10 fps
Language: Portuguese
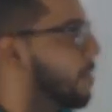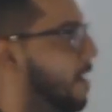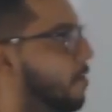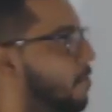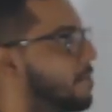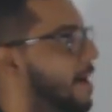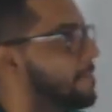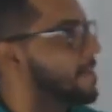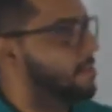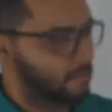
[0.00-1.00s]
o
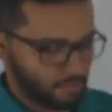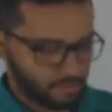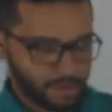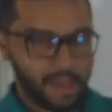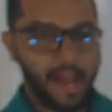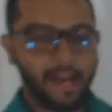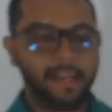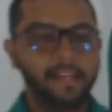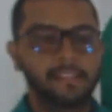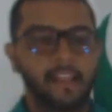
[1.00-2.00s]
alongamento.
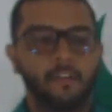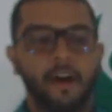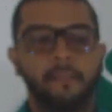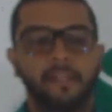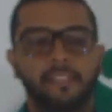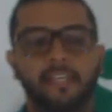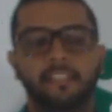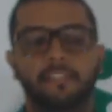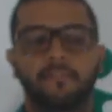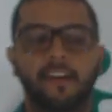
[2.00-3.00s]
Aqueles alongamentos que a
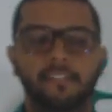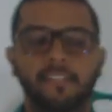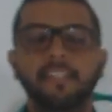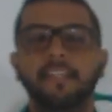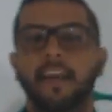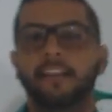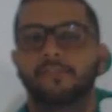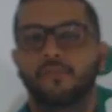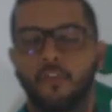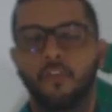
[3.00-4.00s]
gente fazia na
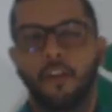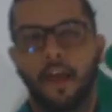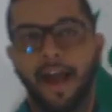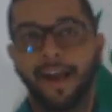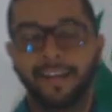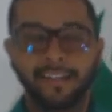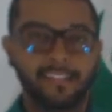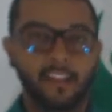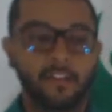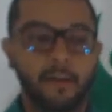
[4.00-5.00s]
escola,
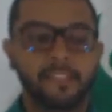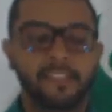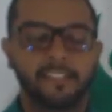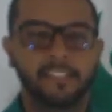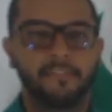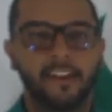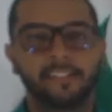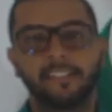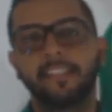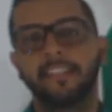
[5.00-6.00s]
aqueles alongamentos que a gente
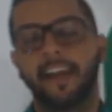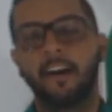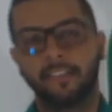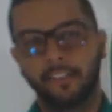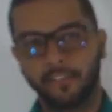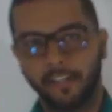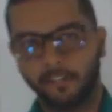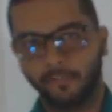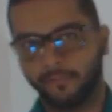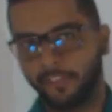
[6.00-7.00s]
fazia na aula de
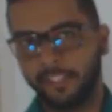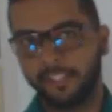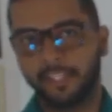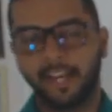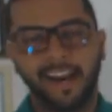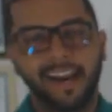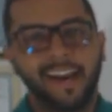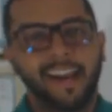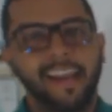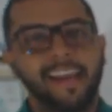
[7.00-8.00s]
educação física,
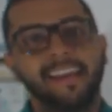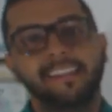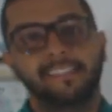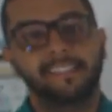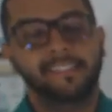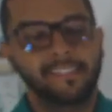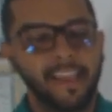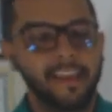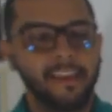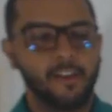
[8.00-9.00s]
eles
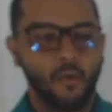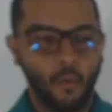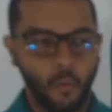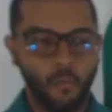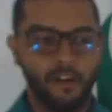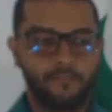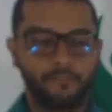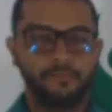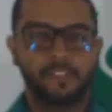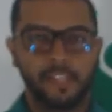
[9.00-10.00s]
têm uma
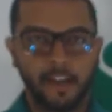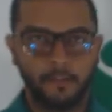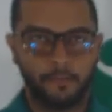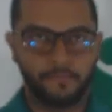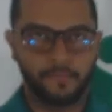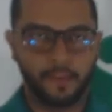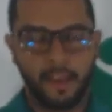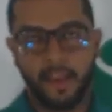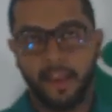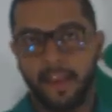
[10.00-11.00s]
função.
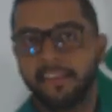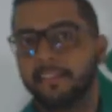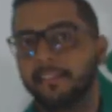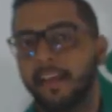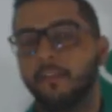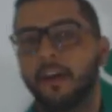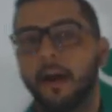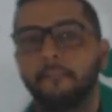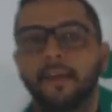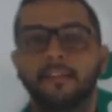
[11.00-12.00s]
Esses
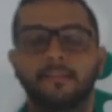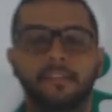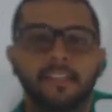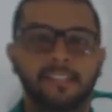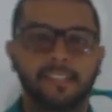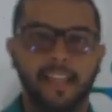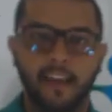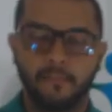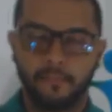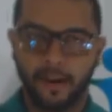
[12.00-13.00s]
alongamentos, eles
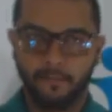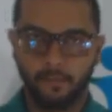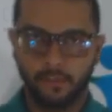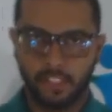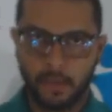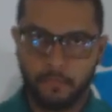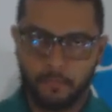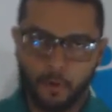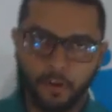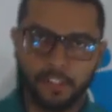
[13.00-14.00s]
servem para que você
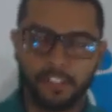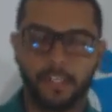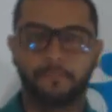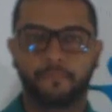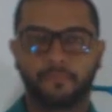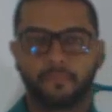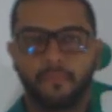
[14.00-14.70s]
possa